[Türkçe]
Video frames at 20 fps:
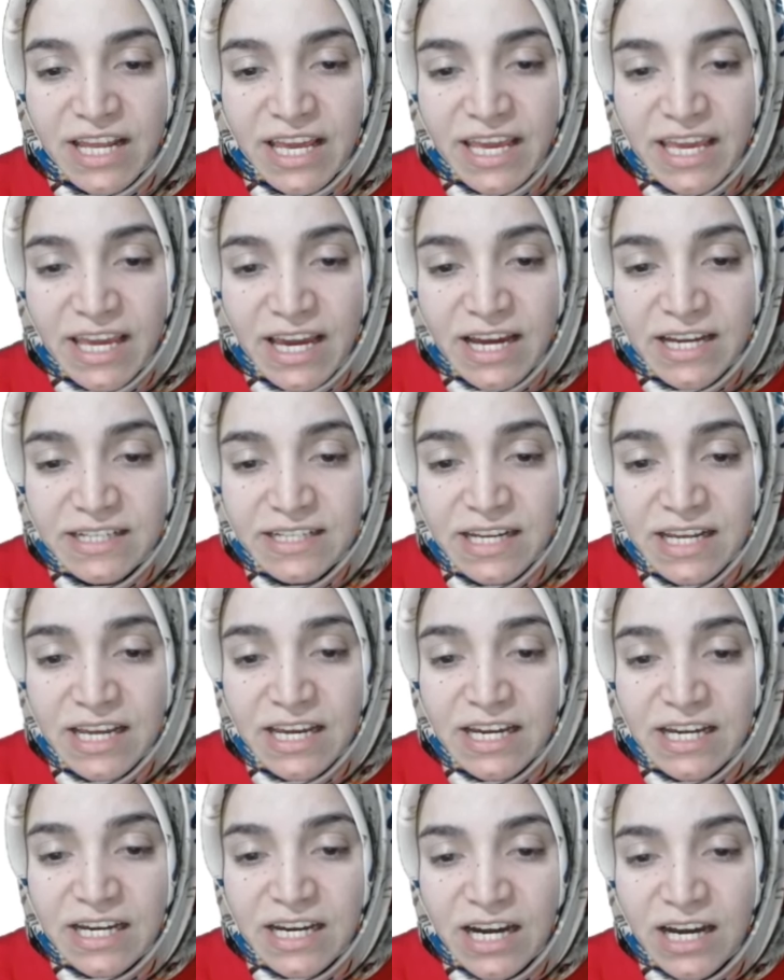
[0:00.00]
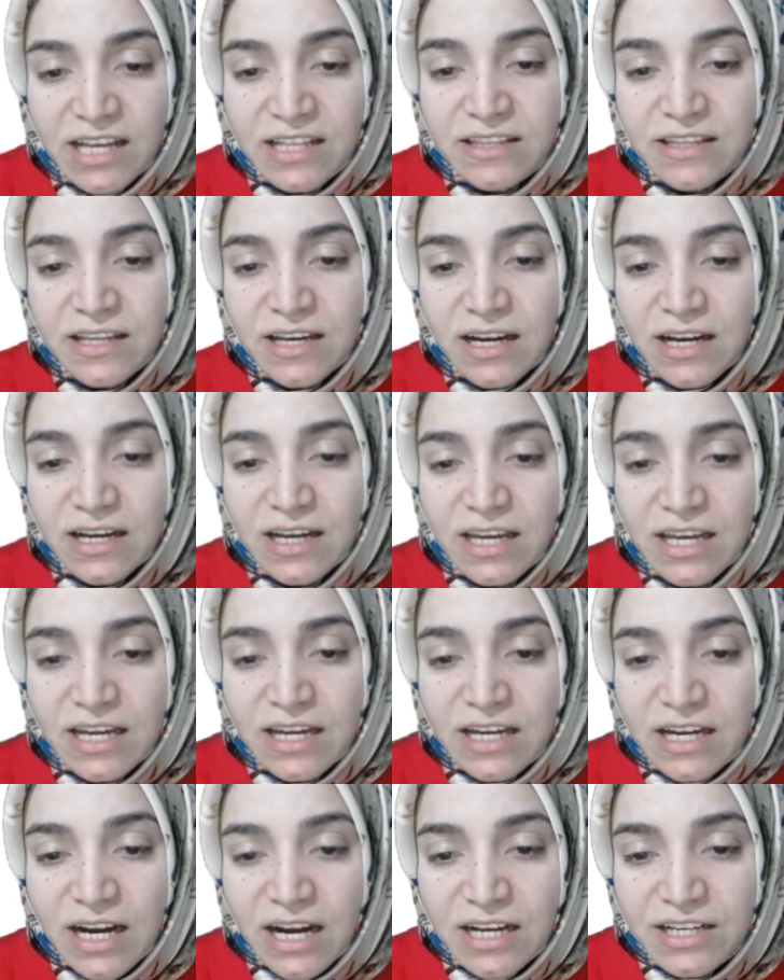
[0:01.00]
Eğer kanda
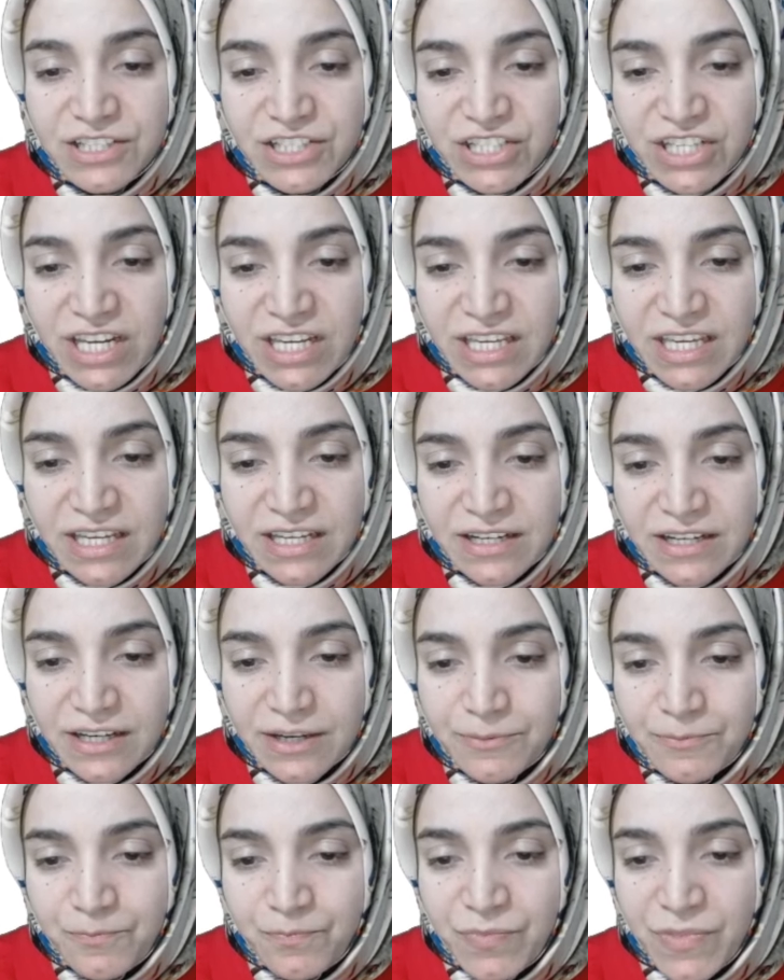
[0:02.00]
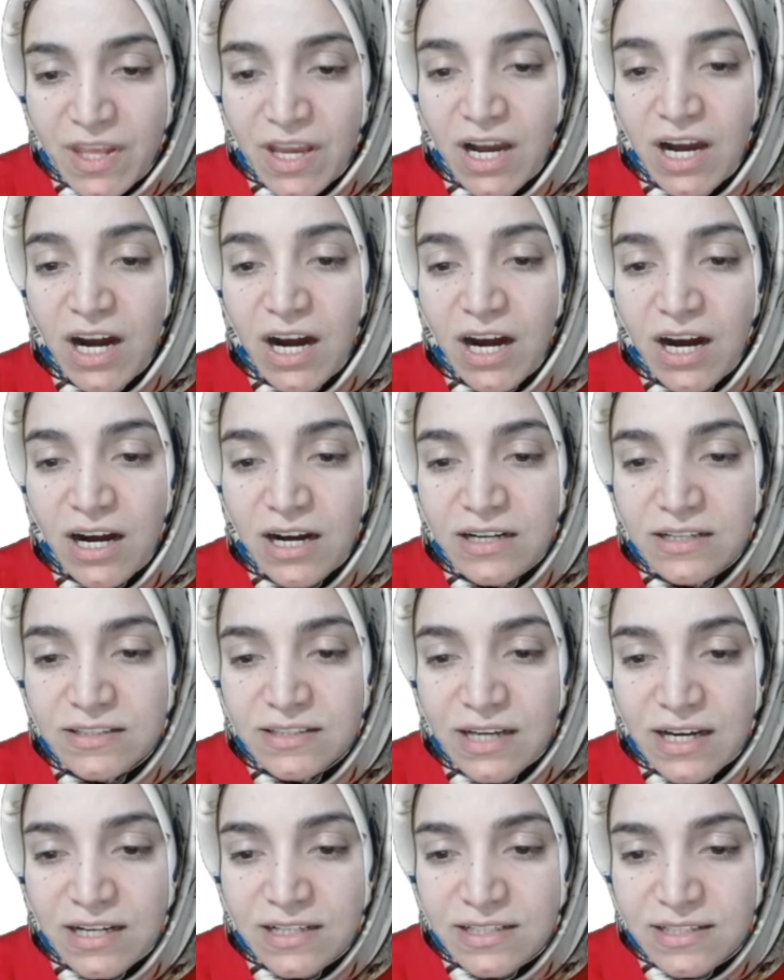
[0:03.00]
kan şekeri
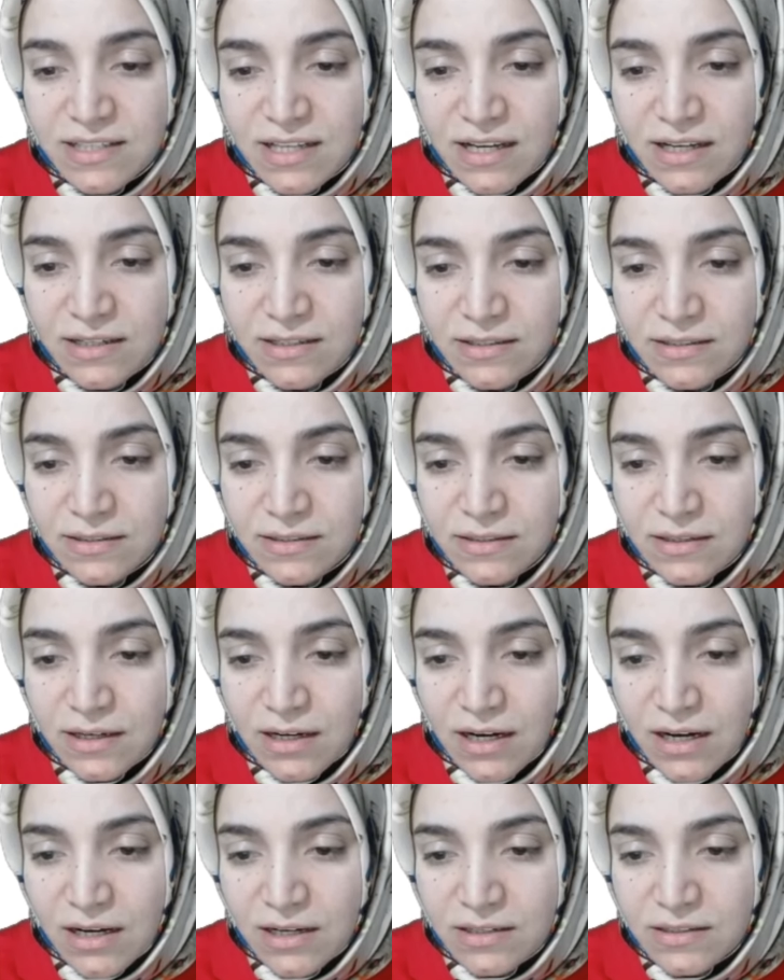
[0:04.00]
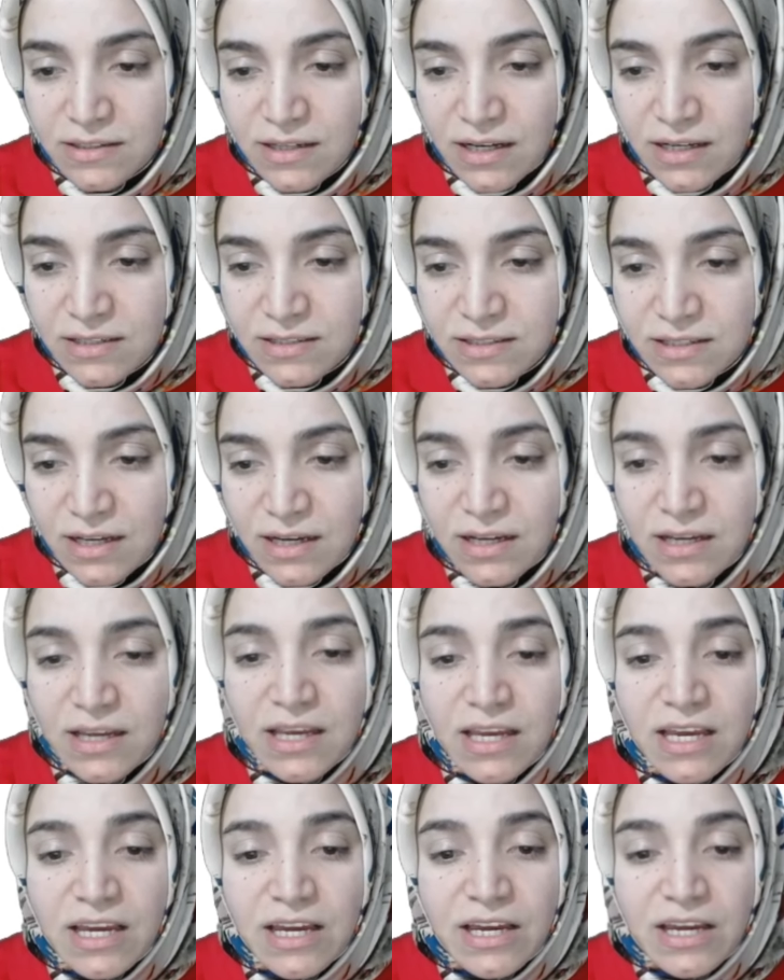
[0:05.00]
artarsa artarsa
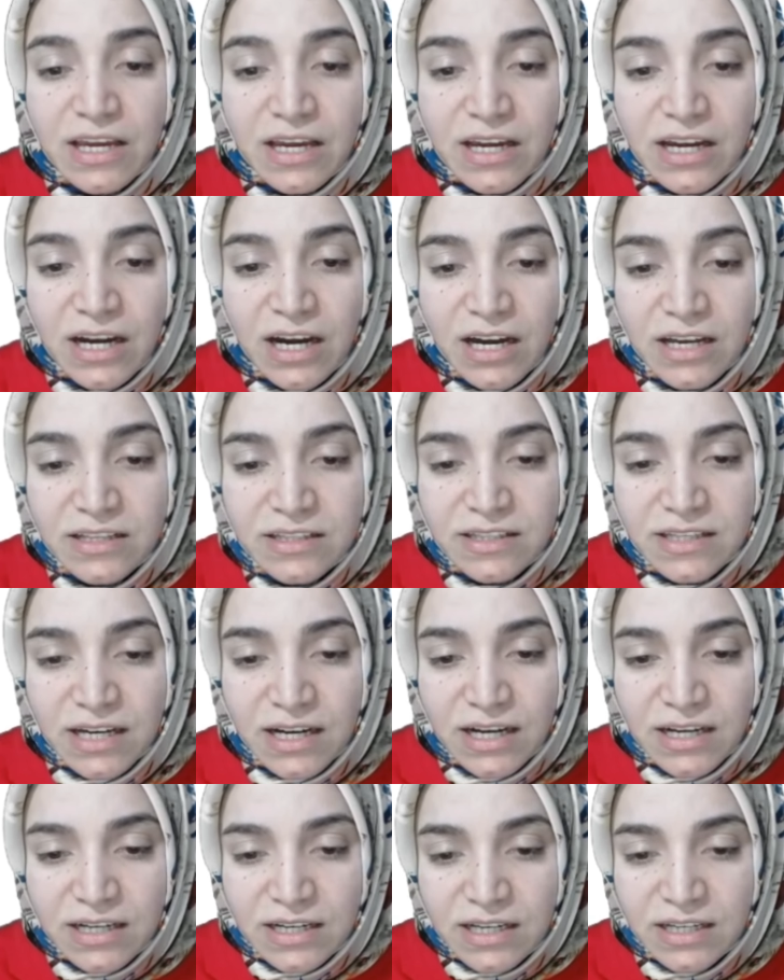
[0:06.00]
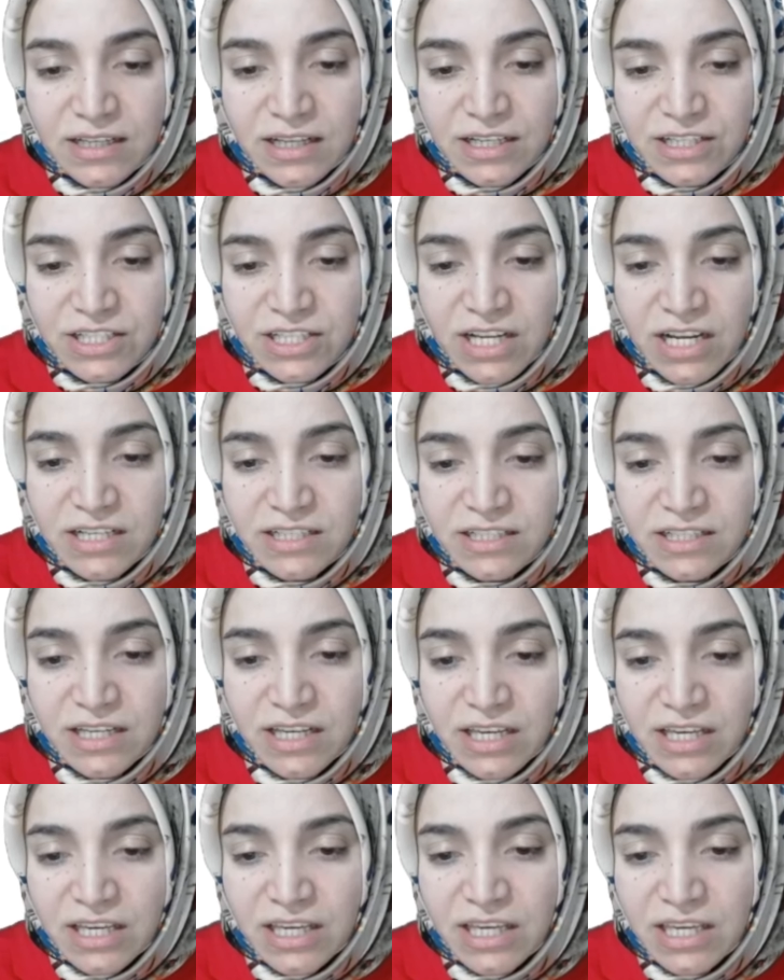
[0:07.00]
kanda arkadaşlar
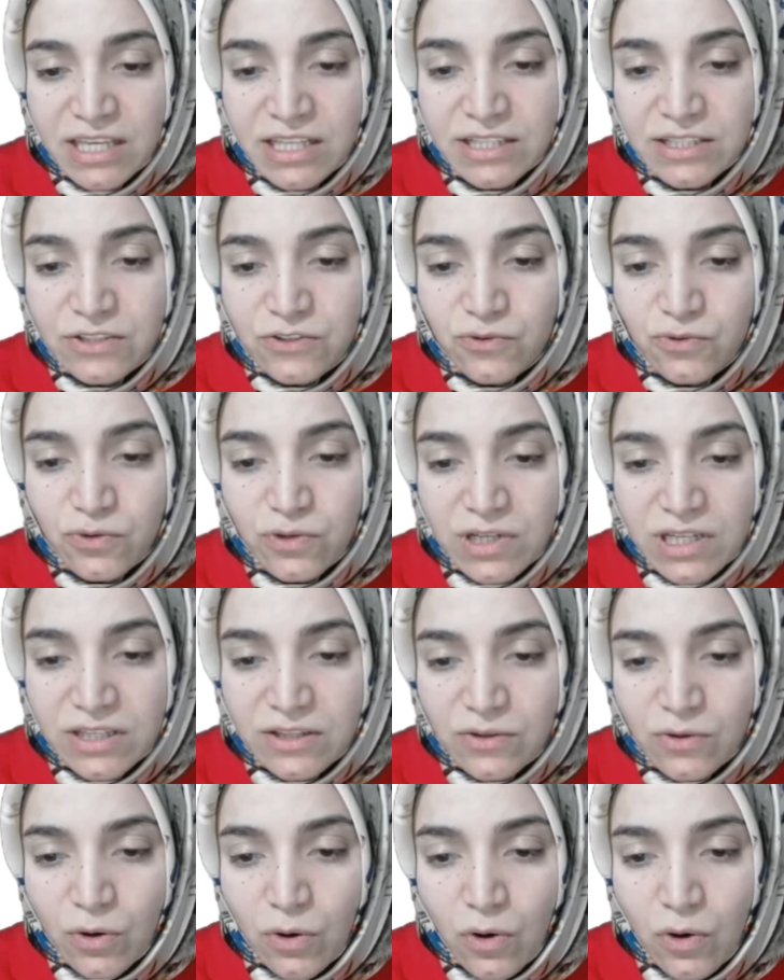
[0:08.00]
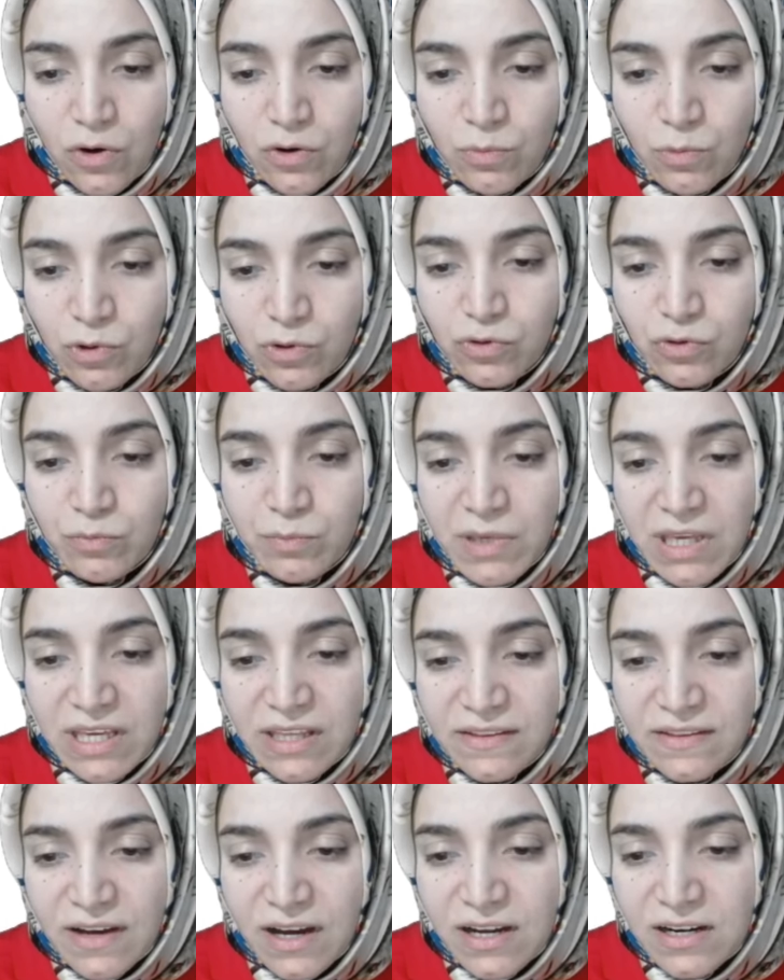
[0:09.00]
insülin hormonu
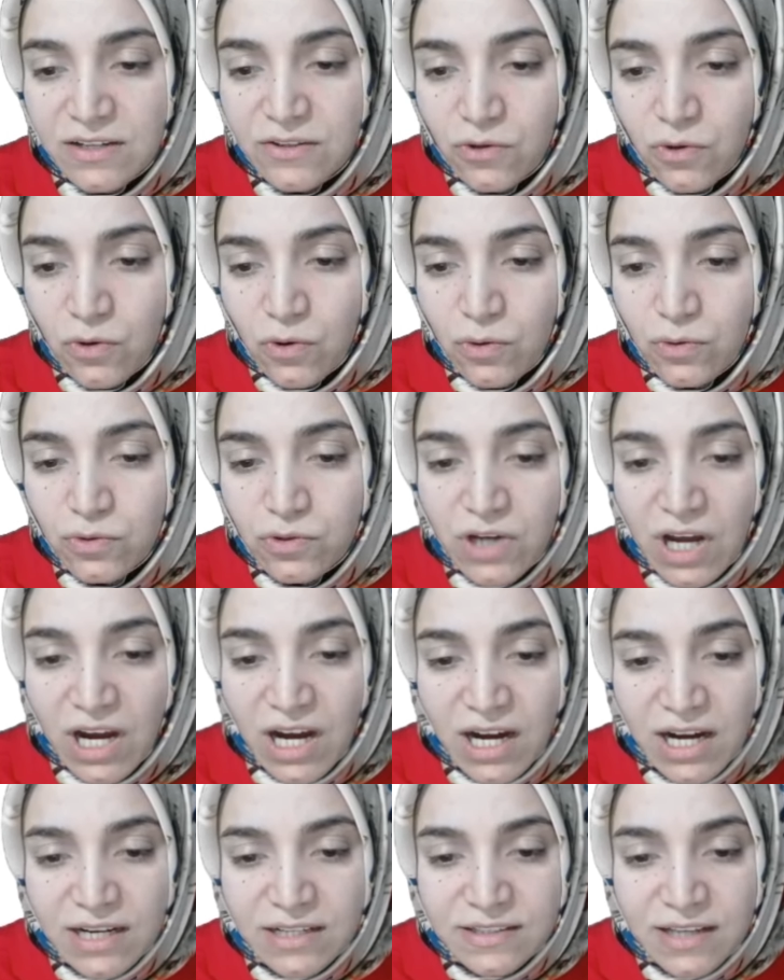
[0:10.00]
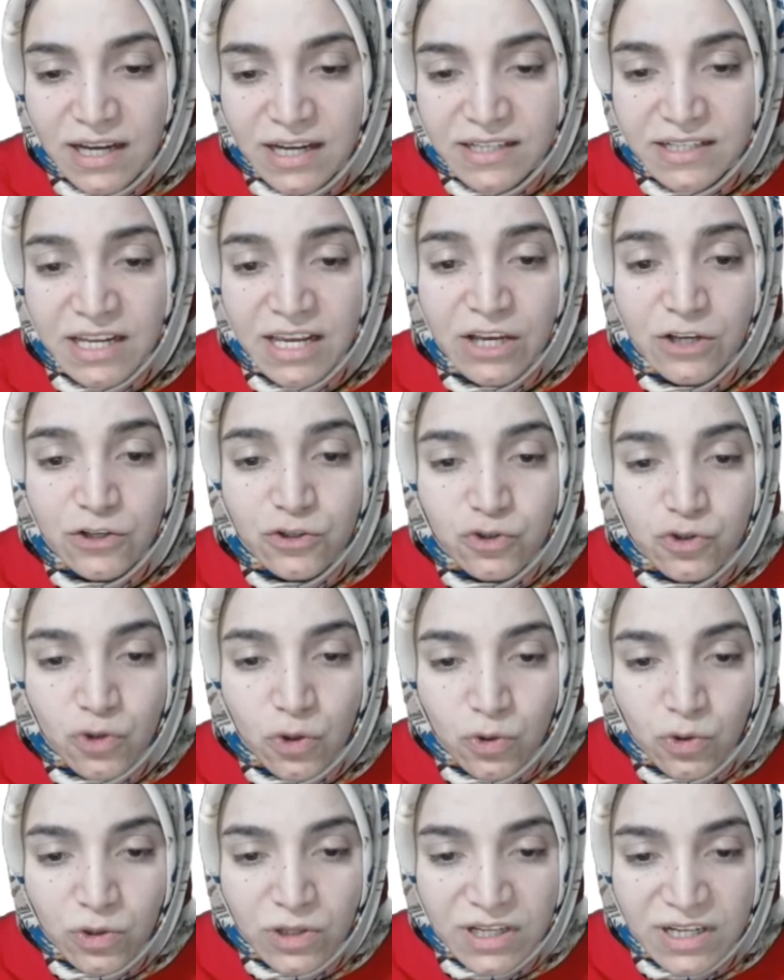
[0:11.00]
miktarı ne olur? Artar.
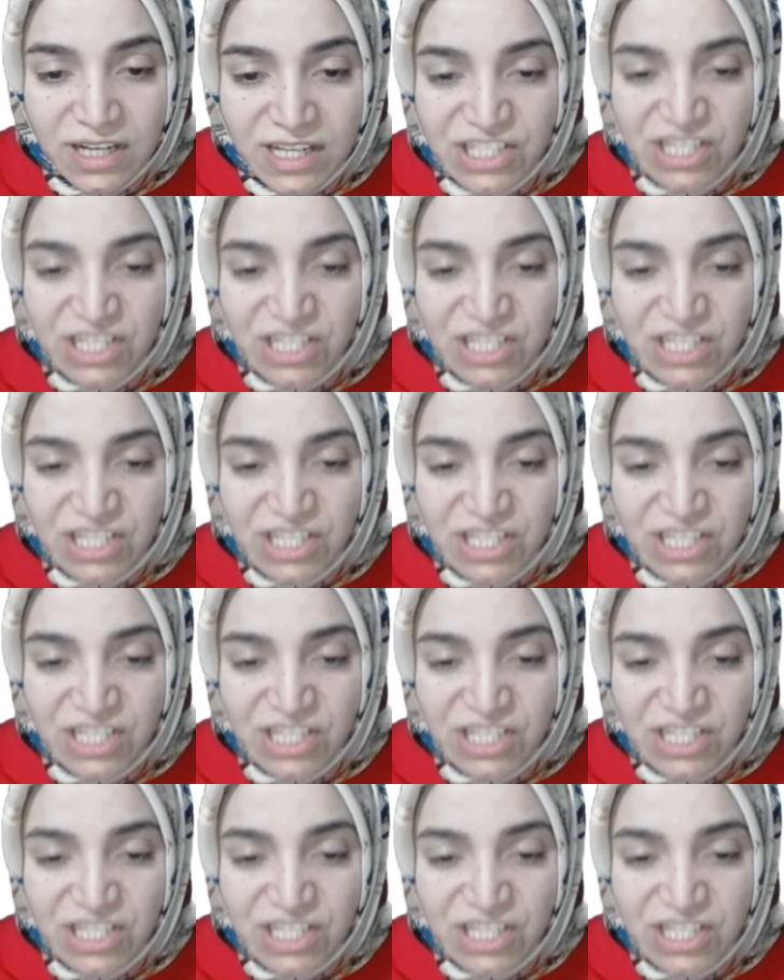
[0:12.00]
Sorulara